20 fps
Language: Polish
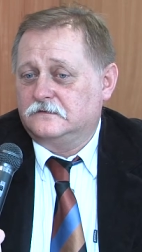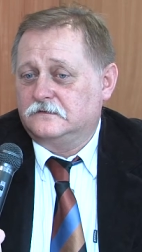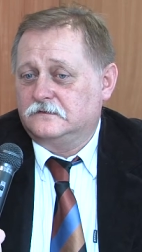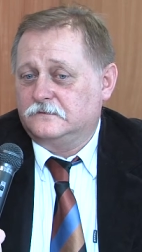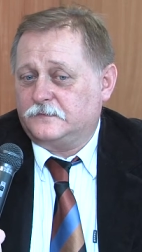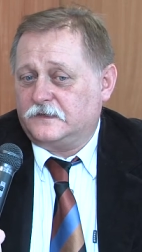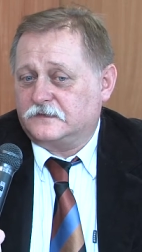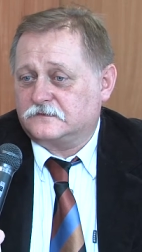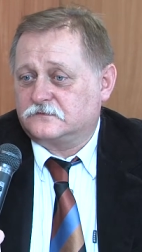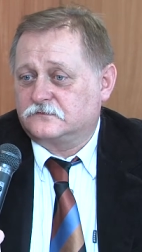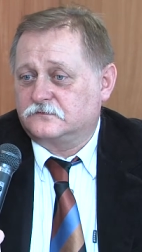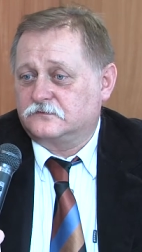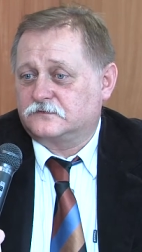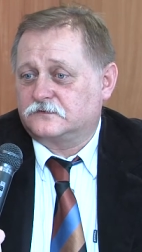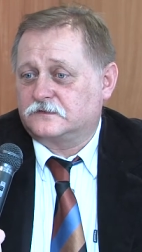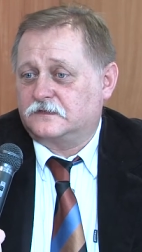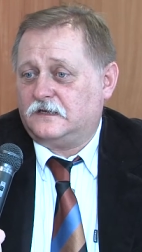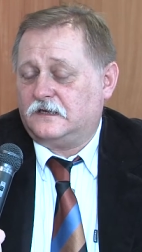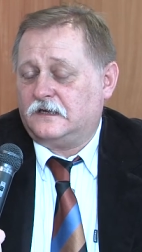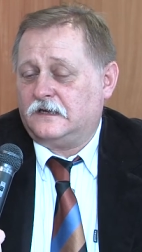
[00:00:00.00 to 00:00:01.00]
y,
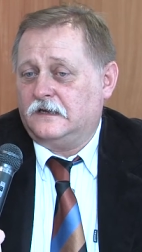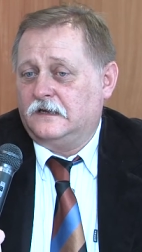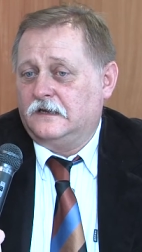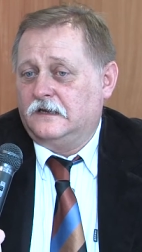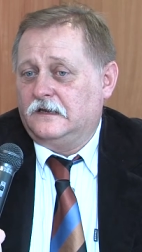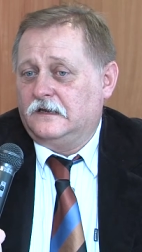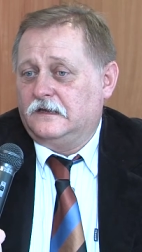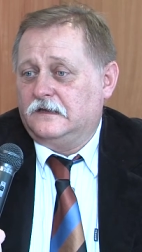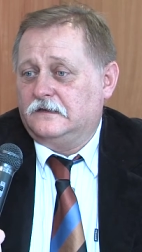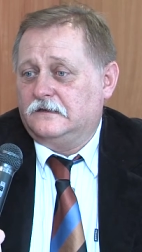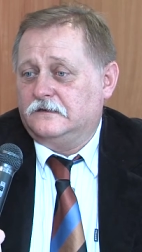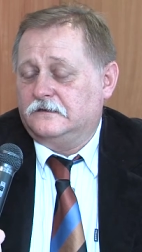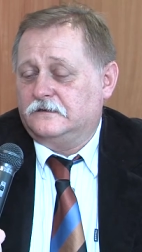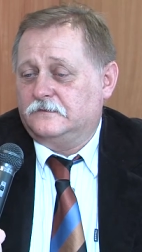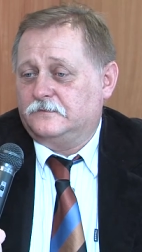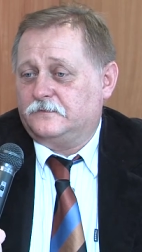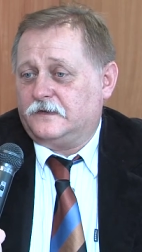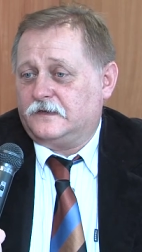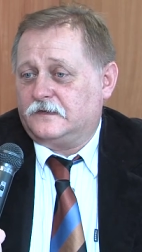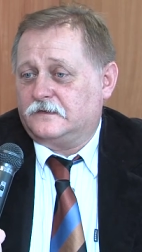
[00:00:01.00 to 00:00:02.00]
Pastuszka
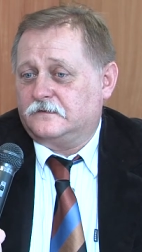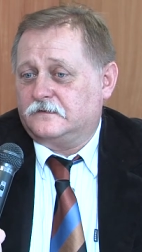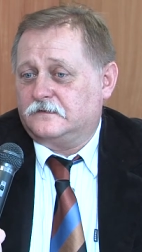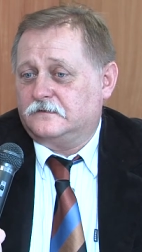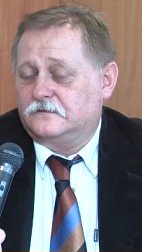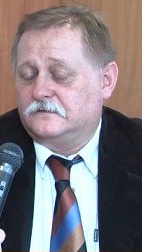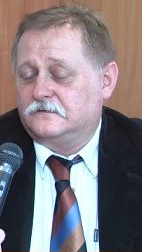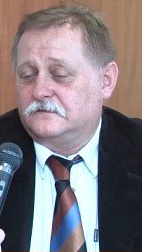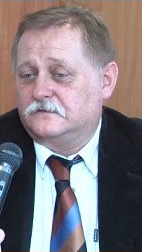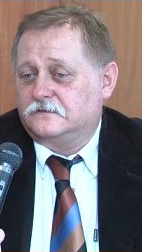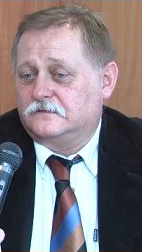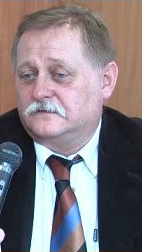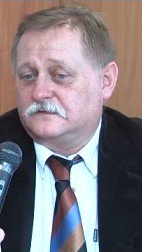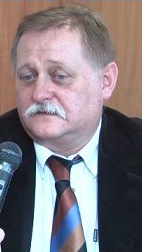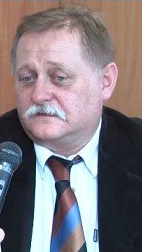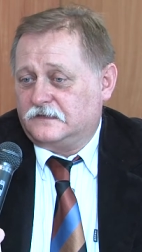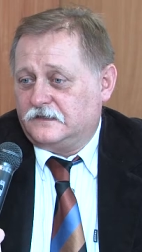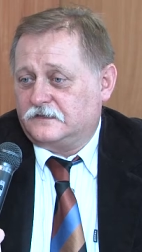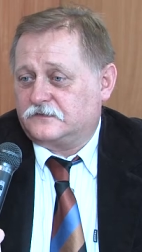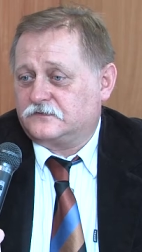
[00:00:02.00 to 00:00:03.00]
pan
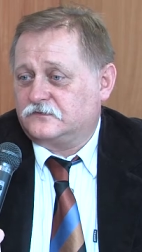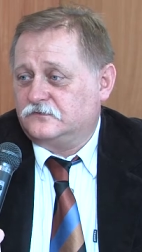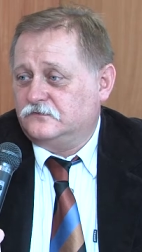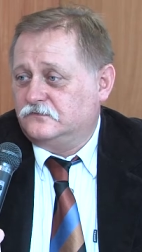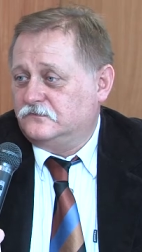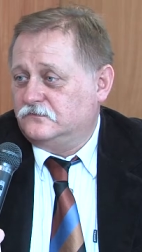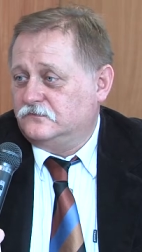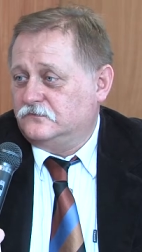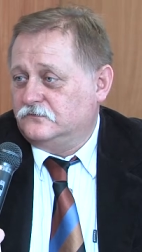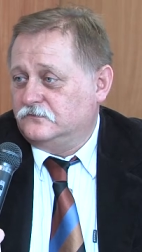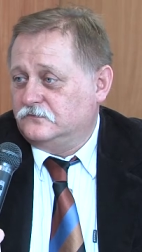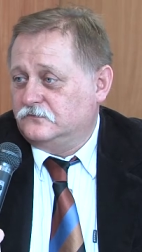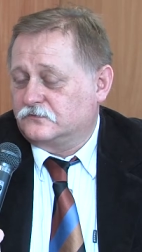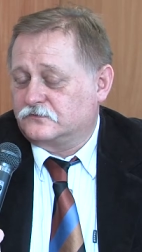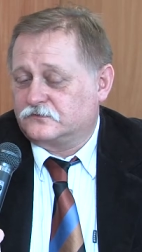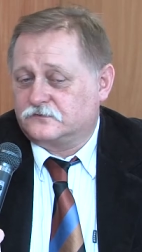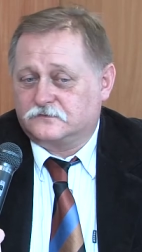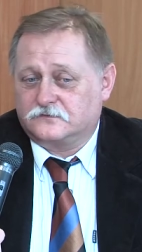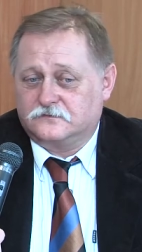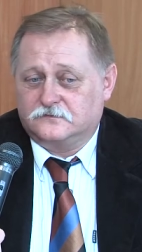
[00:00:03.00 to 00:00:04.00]
zlecił
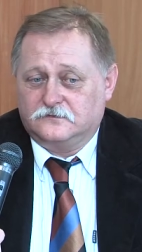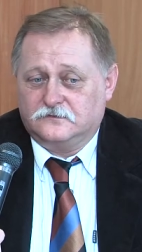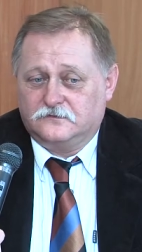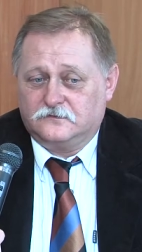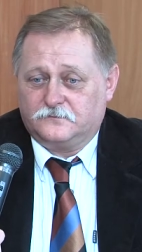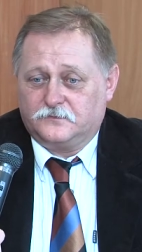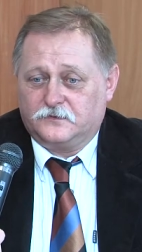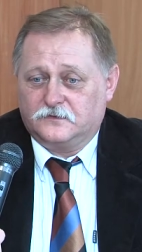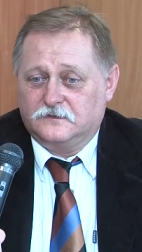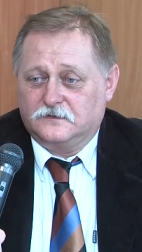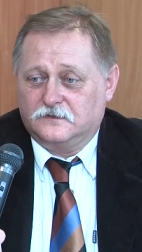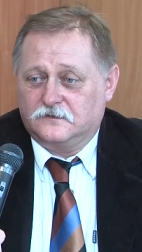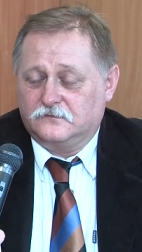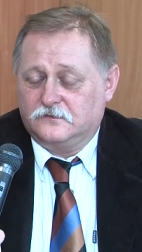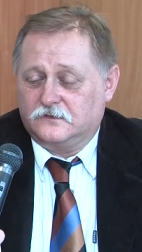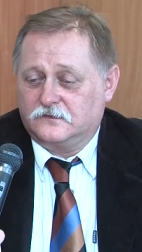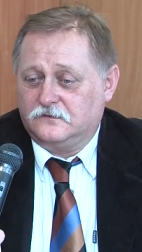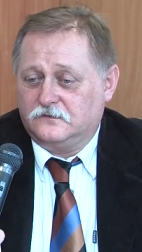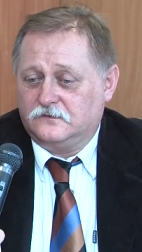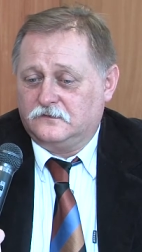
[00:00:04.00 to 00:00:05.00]
już do
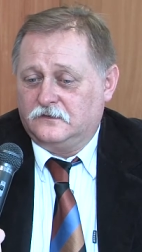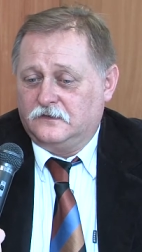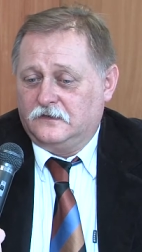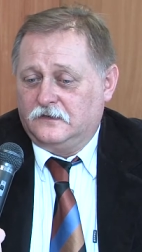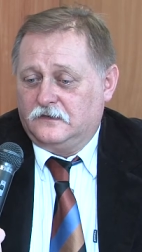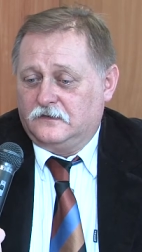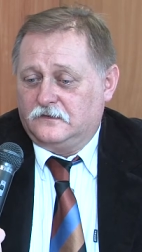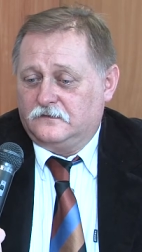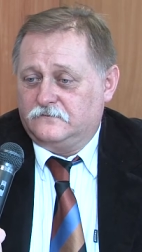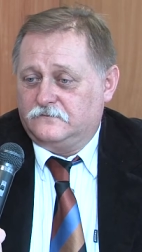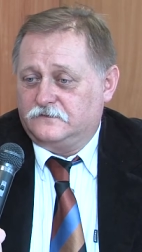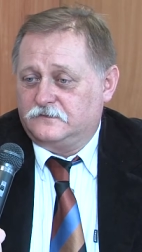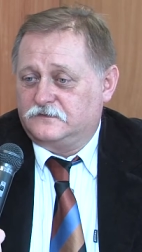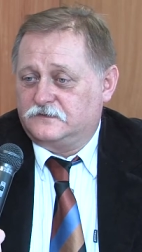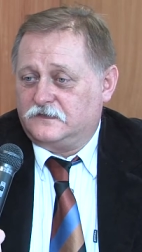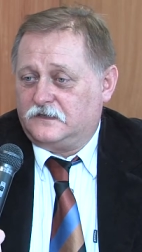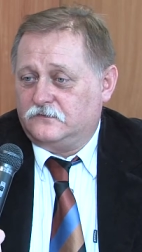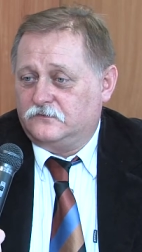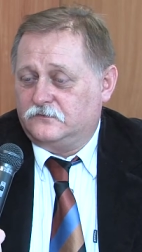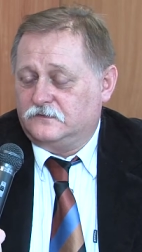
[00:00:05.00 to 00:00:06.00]
podległego
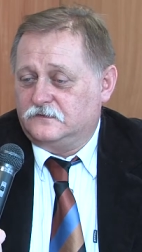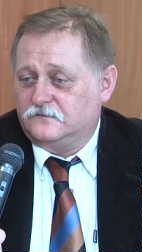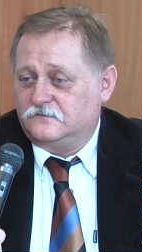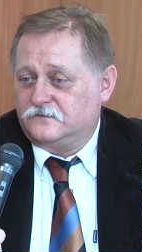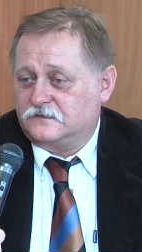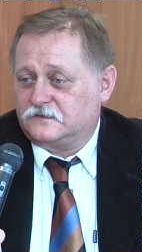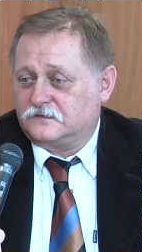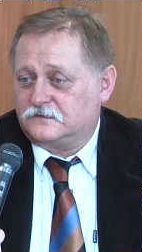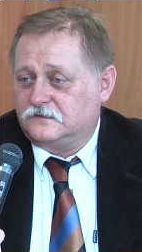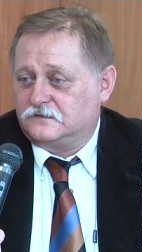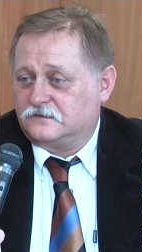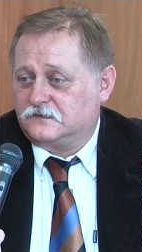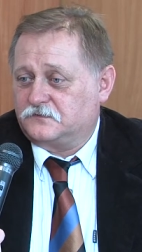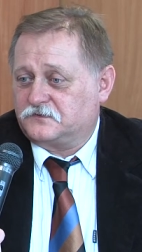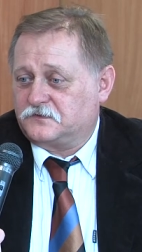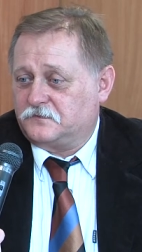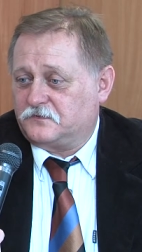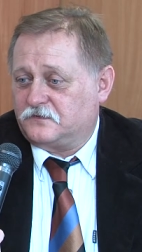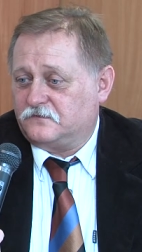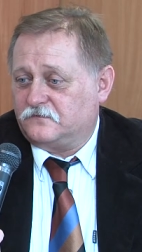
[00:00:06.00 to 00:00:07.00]
Wydziału Inwestycji
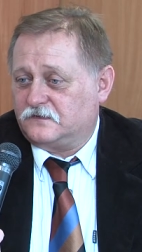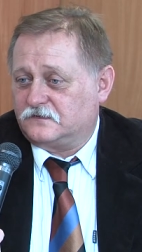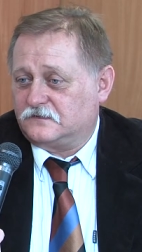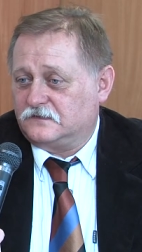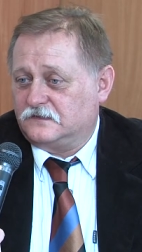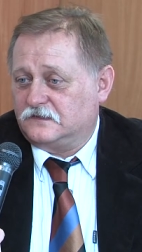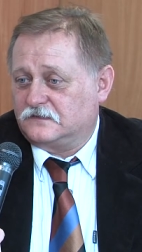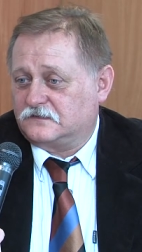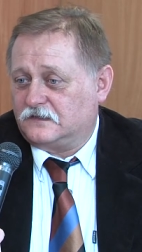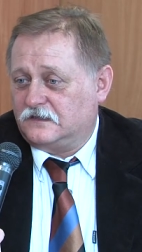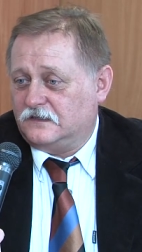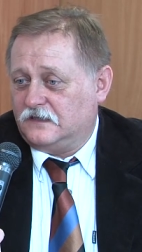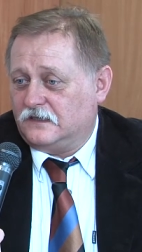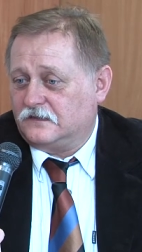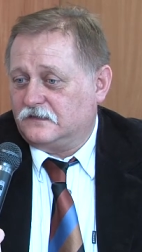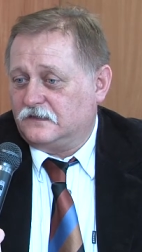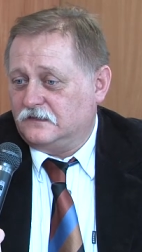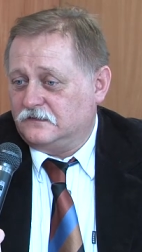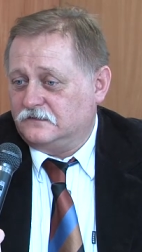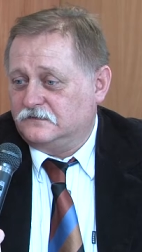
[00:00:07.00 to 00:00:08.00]
przeprowadzenie całej
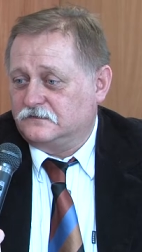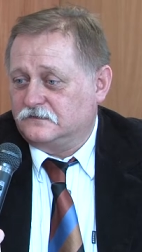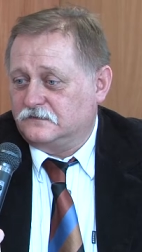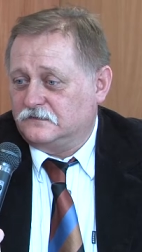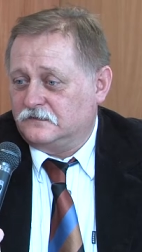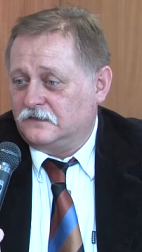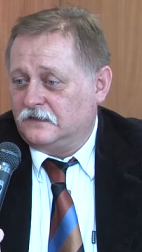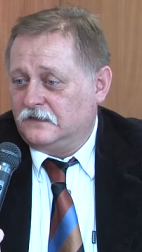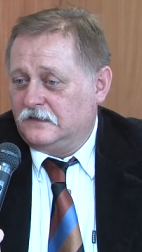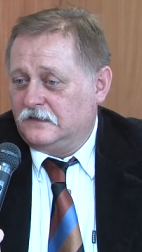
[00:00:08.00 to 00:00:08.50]
analizy,